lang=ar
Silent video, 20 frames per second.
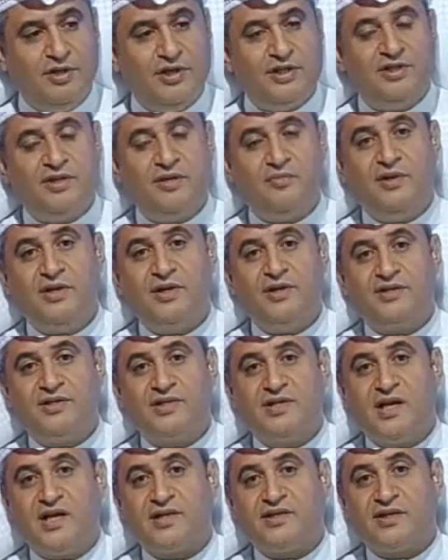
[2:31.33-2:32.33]
يتبع
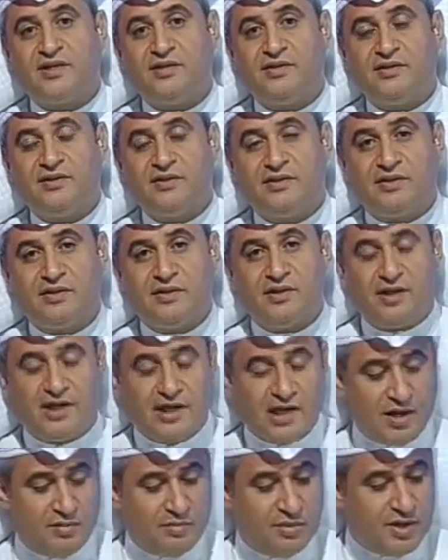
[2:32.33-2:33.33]
سياسة
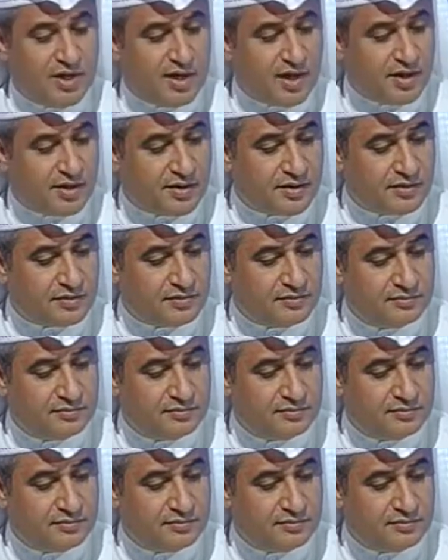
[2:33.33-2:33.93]
كلاب النار